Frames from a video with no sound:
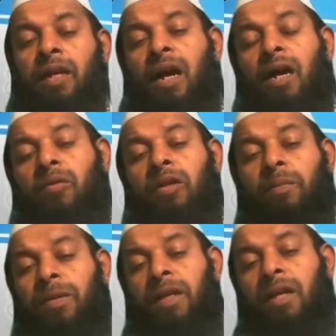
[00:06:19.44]
யாருடைய
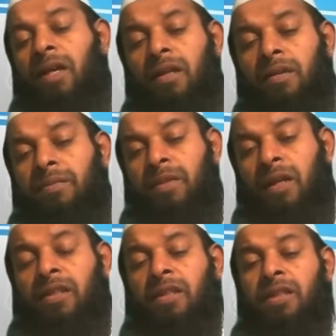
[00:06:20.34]
பேரில்
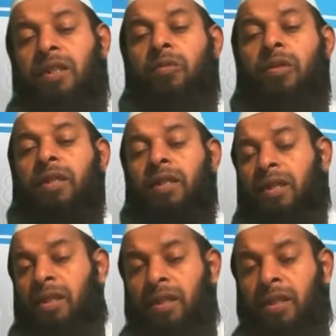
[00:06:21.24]
அந்த சிலுவை
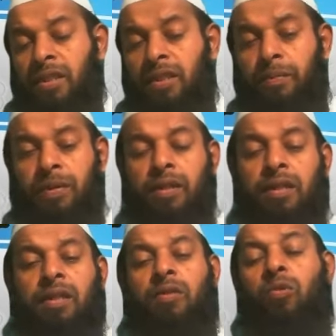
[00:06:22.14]
என்ன
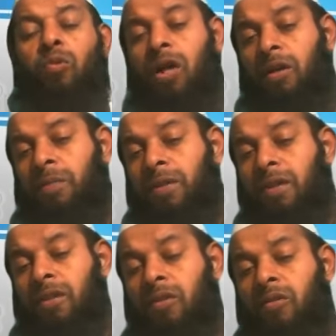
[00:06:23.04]
செய்யப்பட்டிருக்கிறதோ
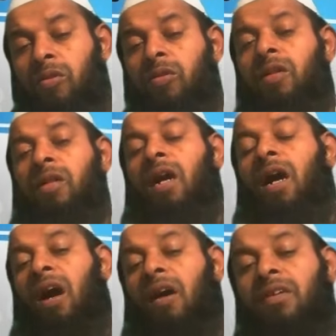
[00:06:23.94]
உருவாக்கப்பட்டிருக்கிறதோ
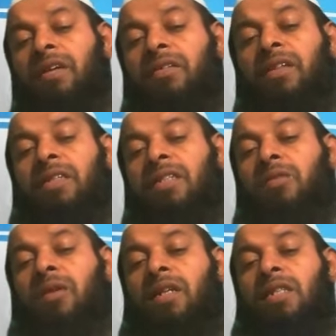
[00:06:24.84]
அவரே வந்து என்ன
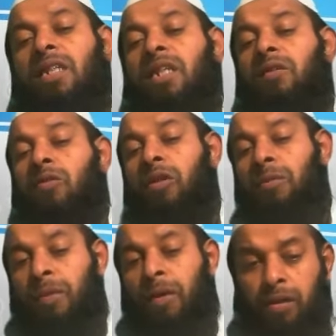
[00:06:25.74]
செய்வார் சிலுவை
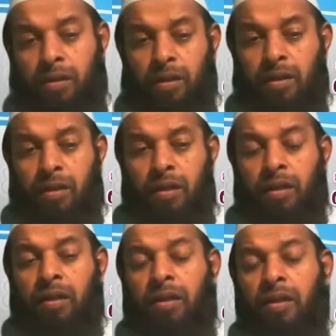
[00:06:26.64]
உடைப்பார்
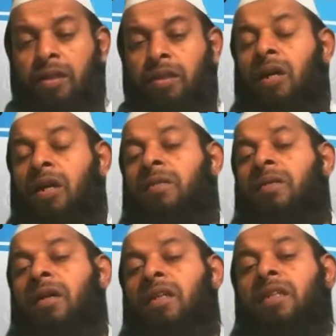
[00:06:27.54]
என்று
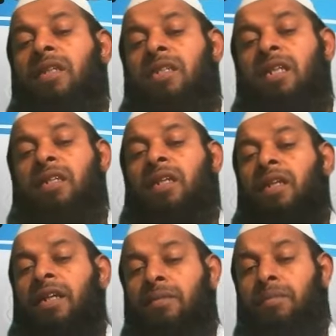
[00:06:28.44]
இந்த
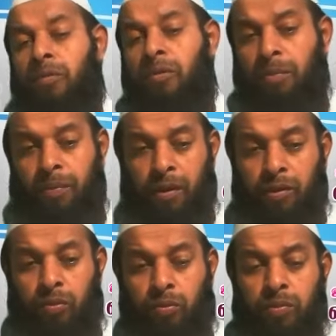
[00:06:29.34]
செய்தியில் இடம்பெறுவதை
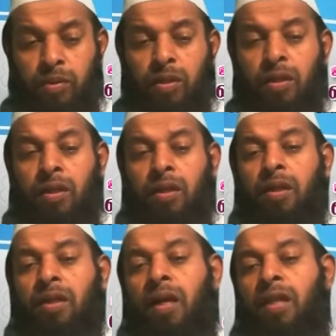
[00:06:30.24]
பார்க்கிறோம்
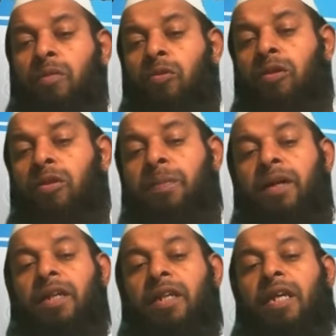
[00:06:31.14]
அதே போன்று
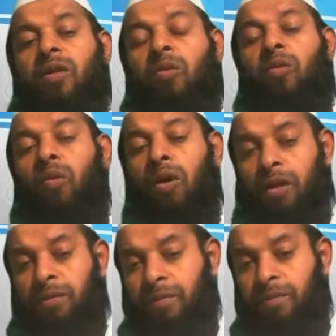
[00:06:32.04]
பன்றியை கொள்வார்